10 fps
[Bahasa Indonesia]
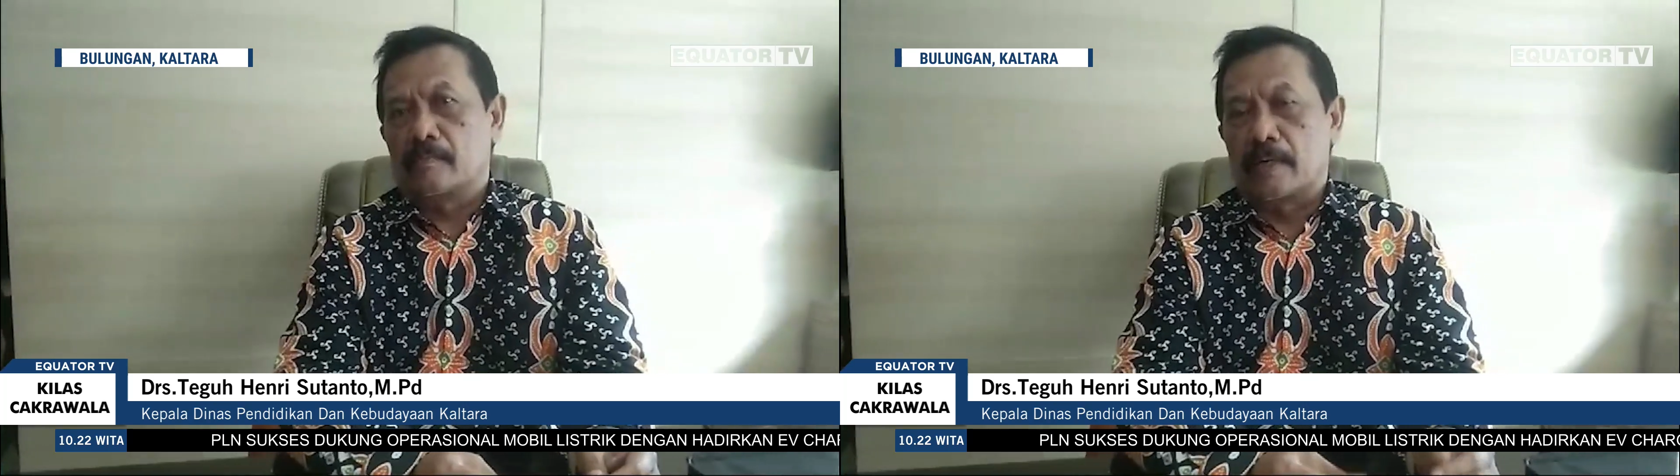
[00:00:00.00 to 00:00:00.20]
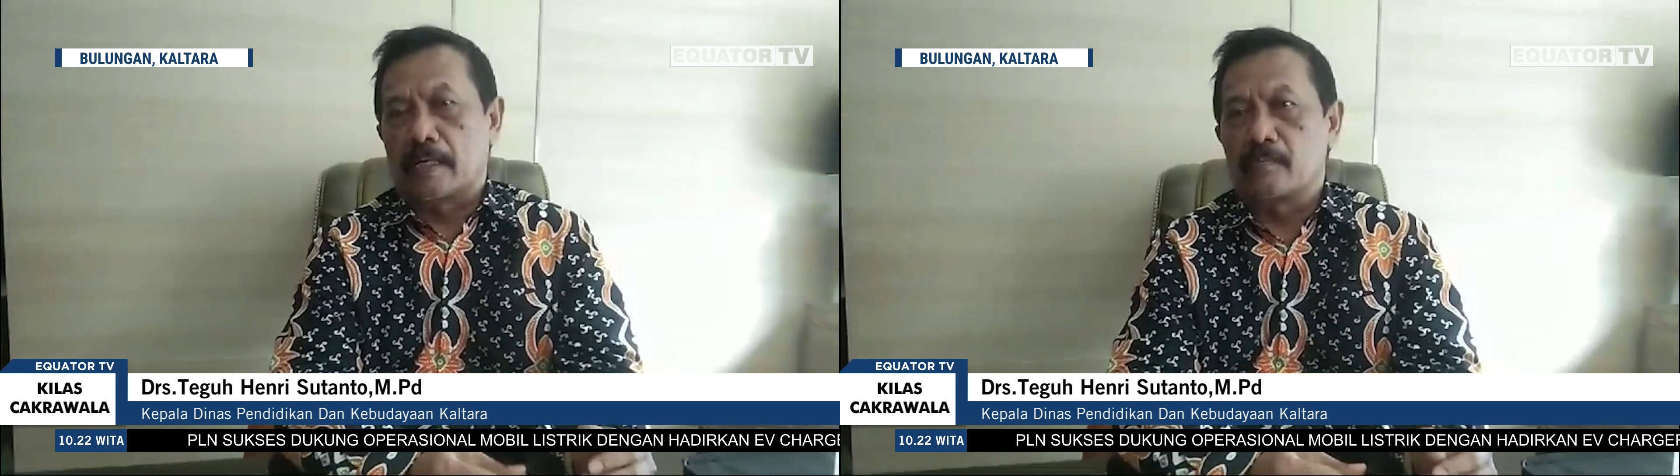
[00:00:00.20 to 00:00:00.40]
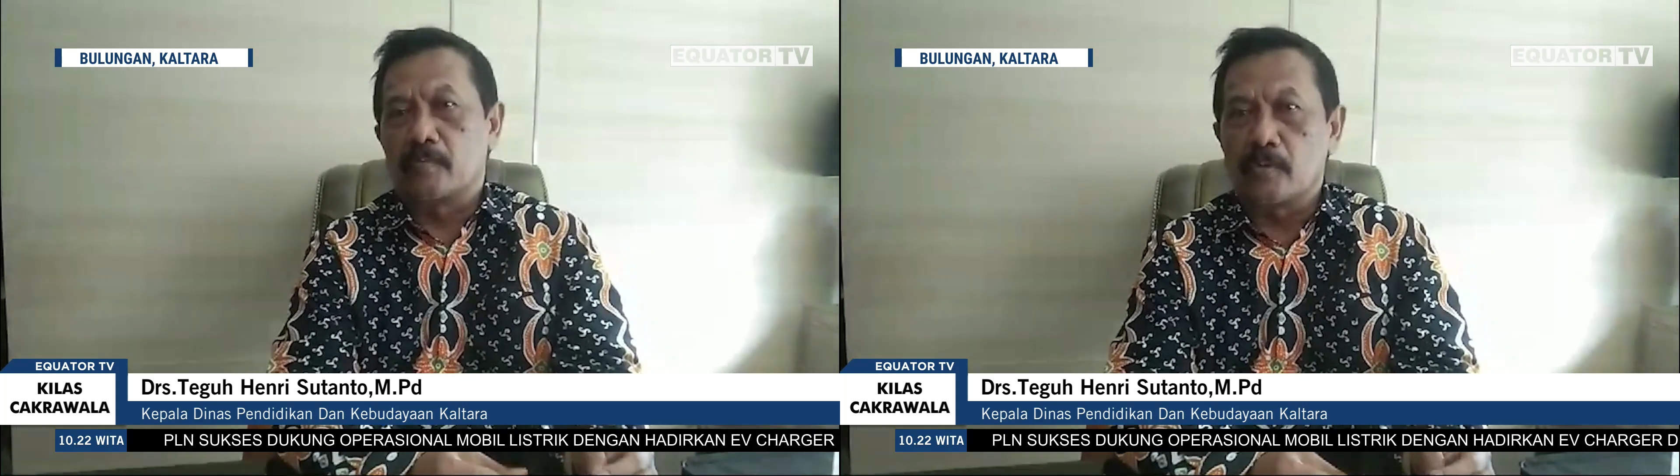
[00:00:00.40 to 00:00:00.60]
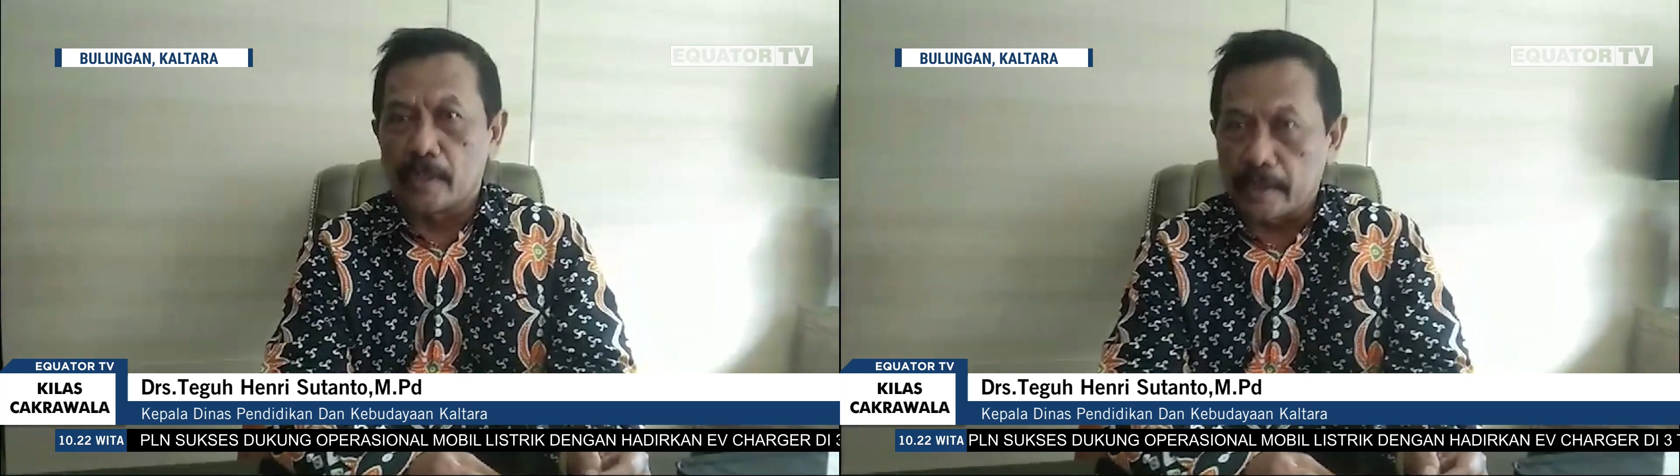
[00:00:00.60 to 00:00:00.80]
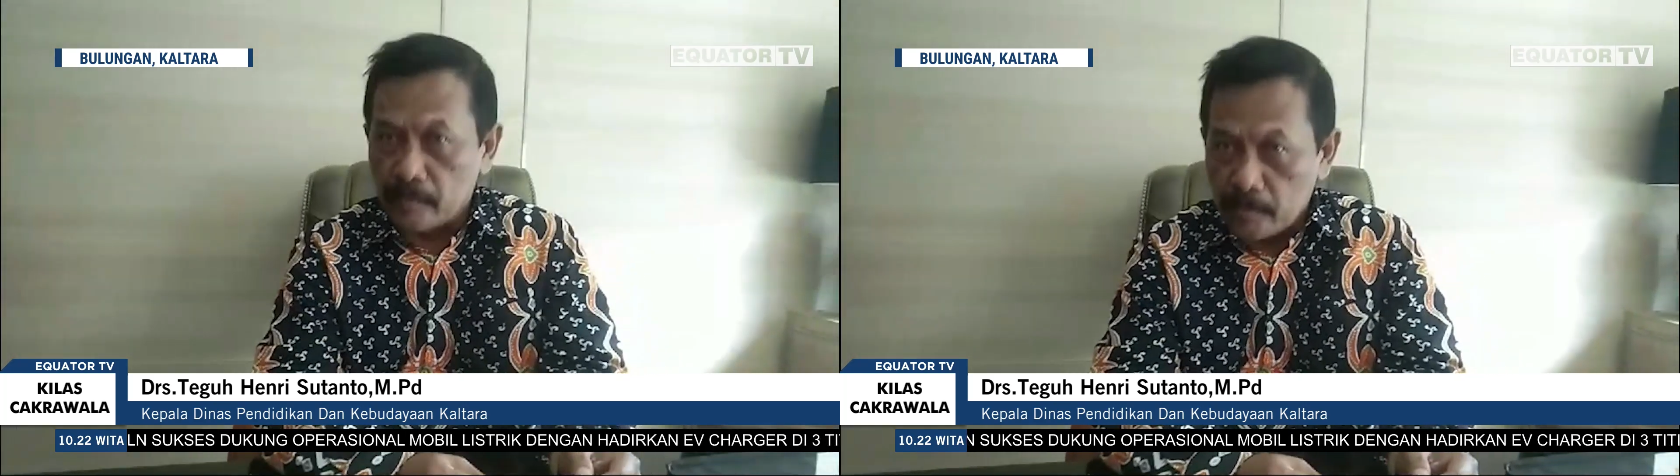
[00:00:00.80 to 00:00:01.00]
bahkan
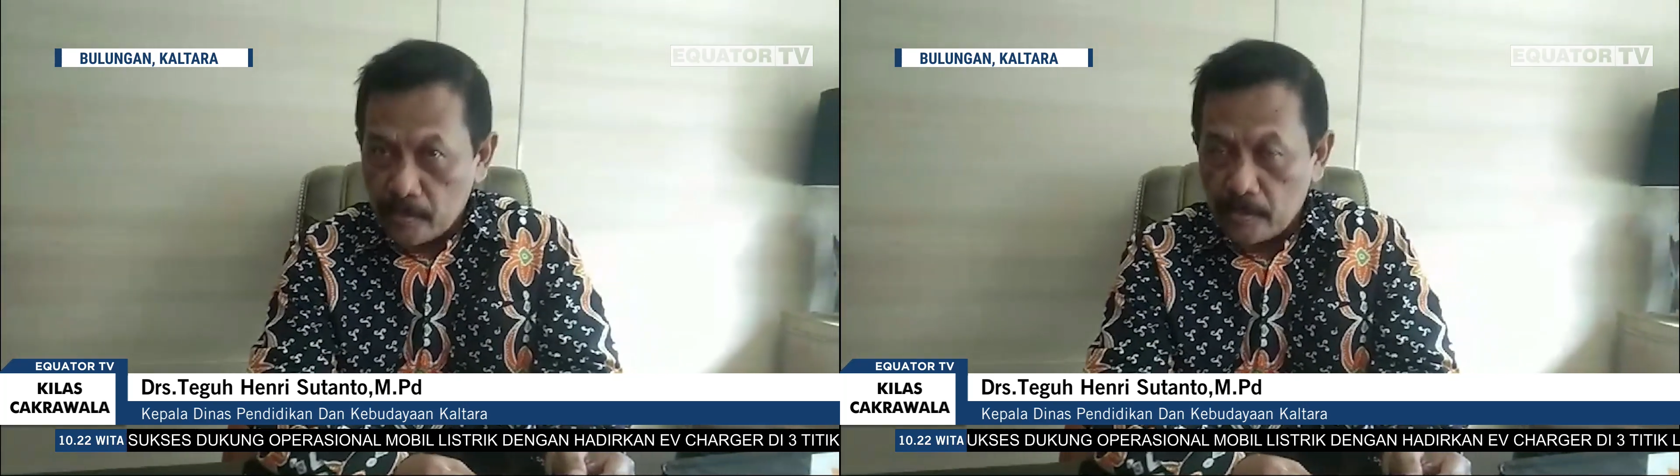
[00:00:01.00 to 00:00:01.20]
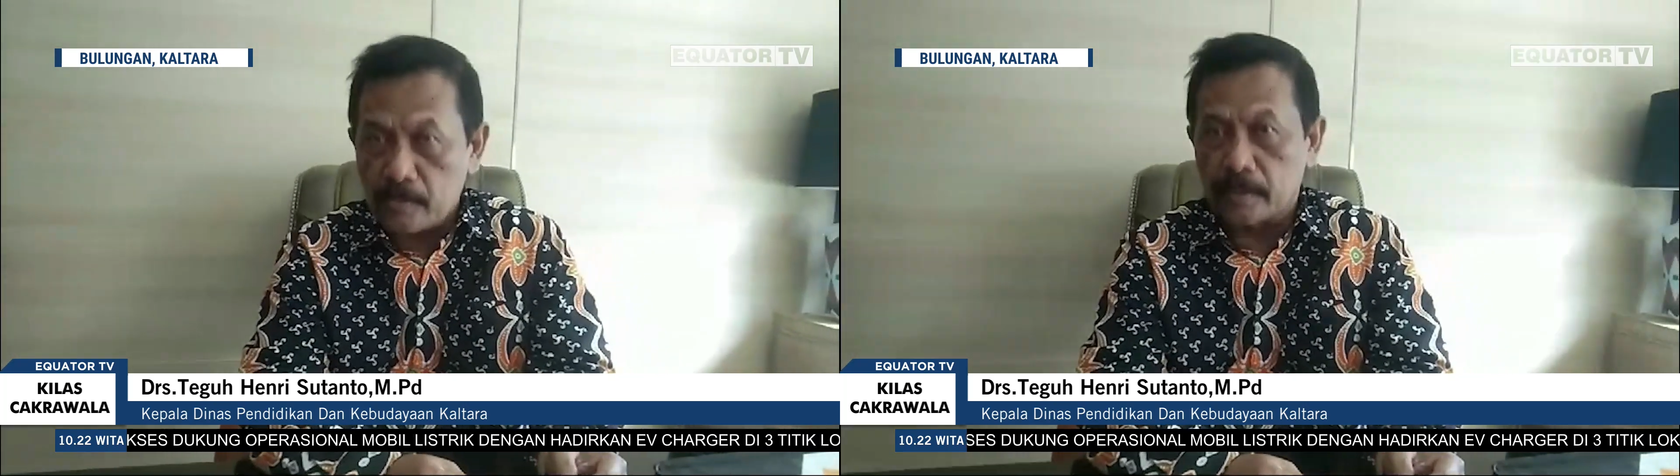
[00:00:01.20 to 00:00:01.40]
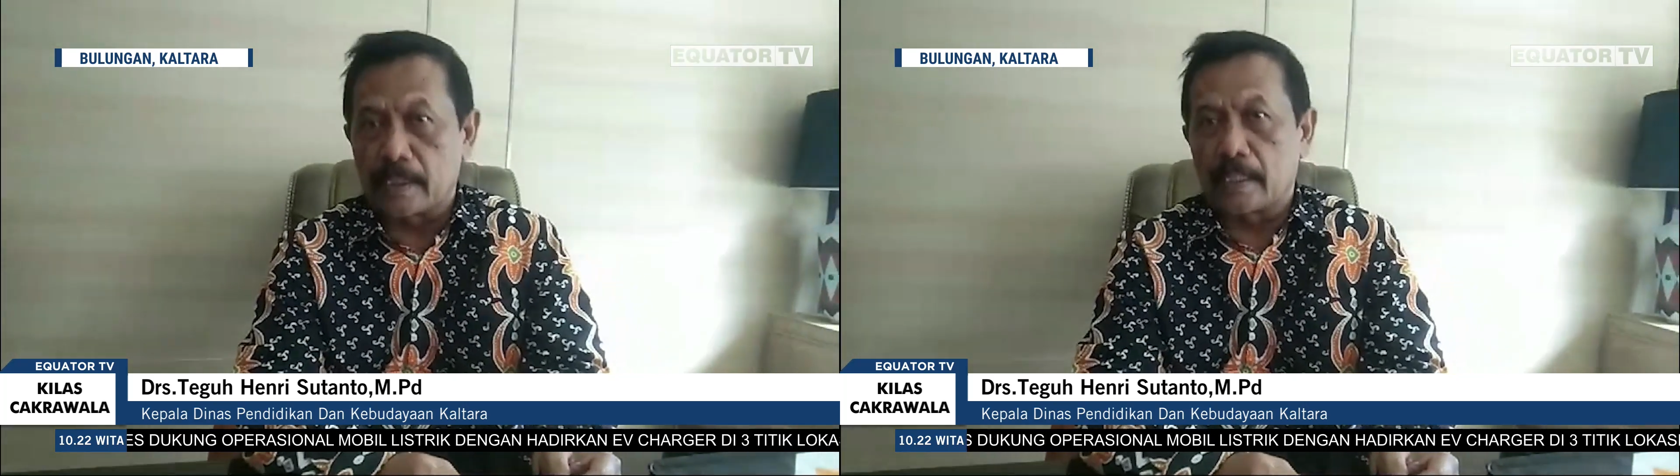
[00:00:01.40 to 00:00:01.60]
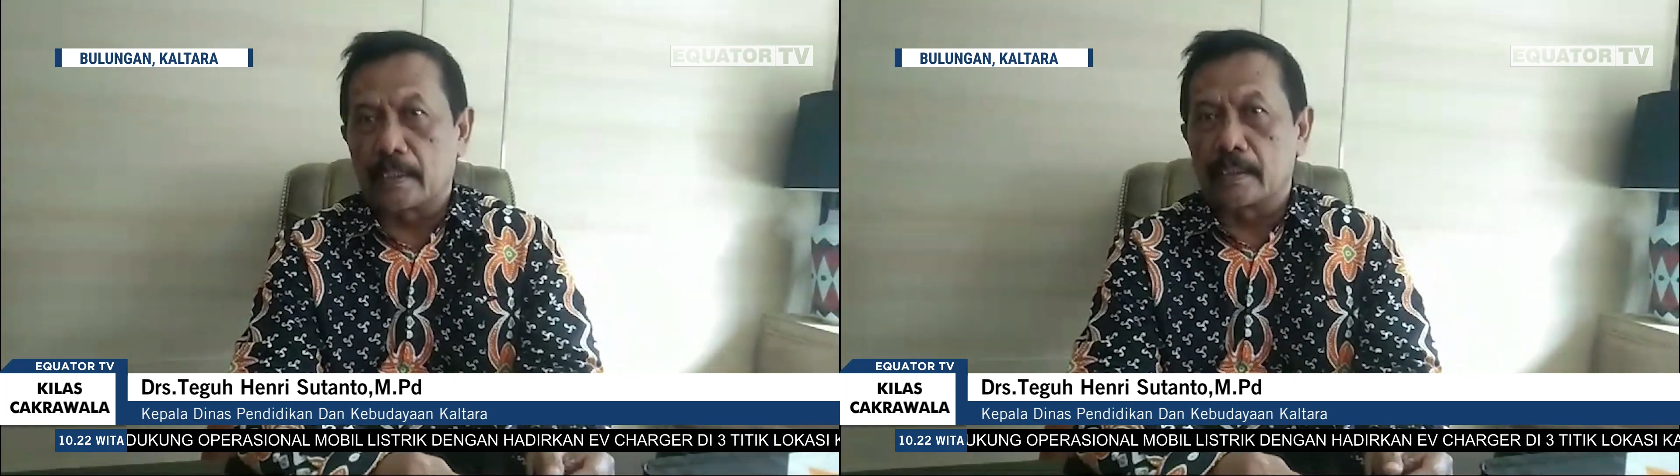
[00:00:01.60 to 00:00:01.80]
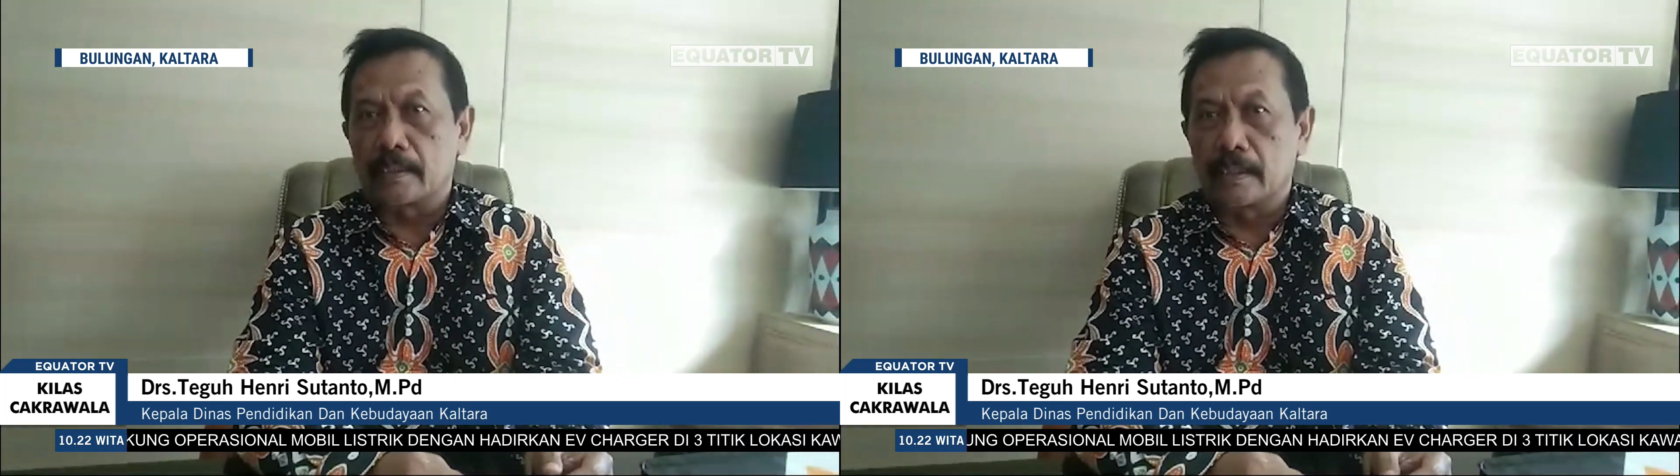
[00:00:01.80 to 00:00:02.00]
puluhan ribu
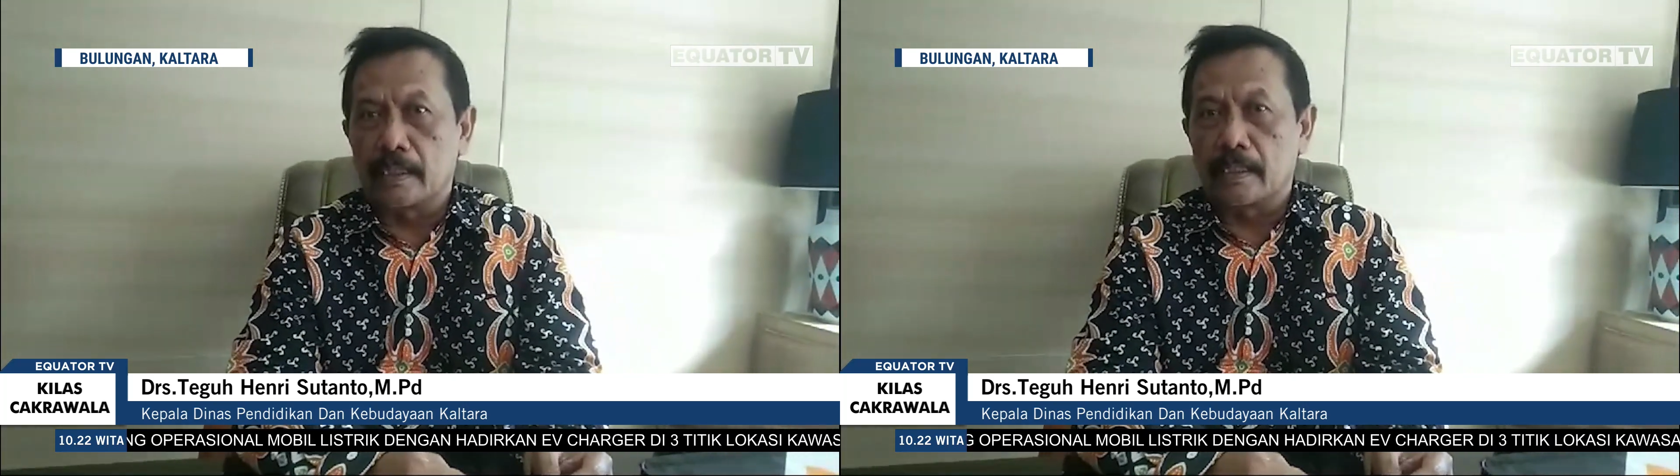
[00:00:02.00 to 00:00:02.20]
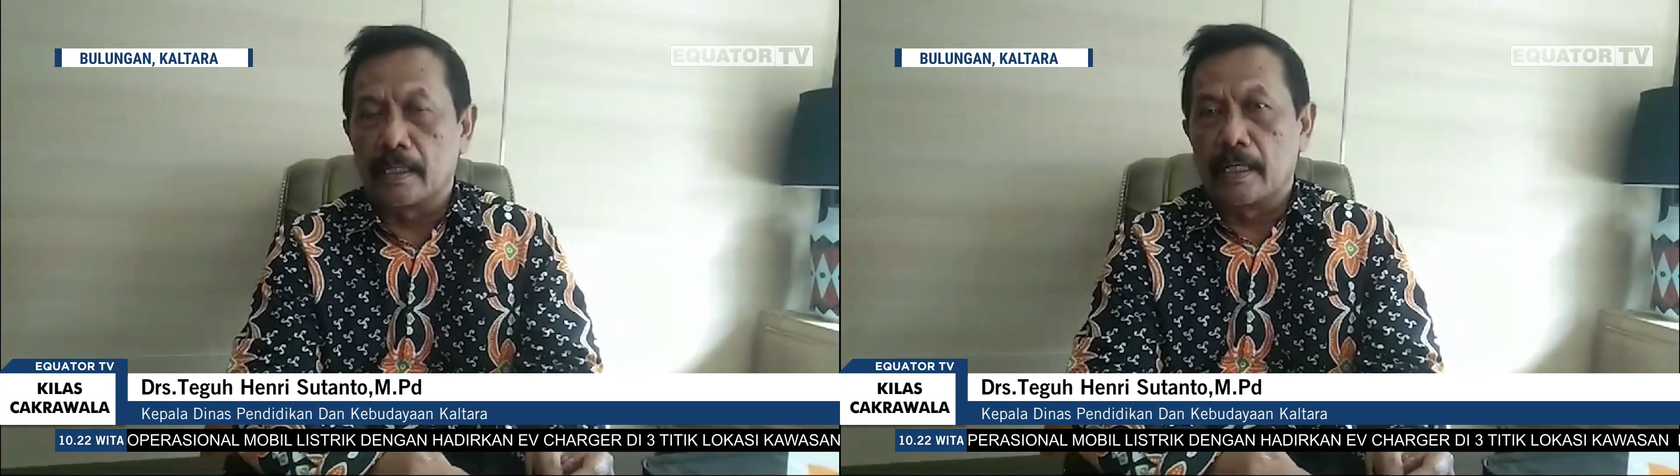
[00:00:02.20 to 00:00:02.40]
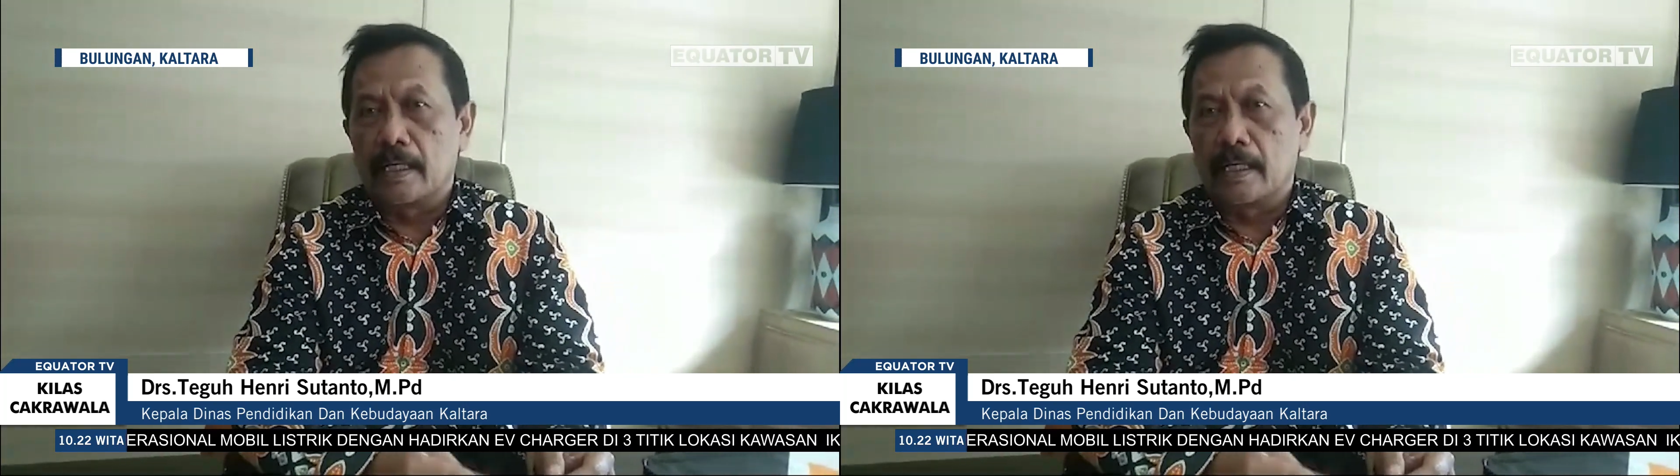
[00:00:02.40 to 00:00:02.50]
tenaga kerja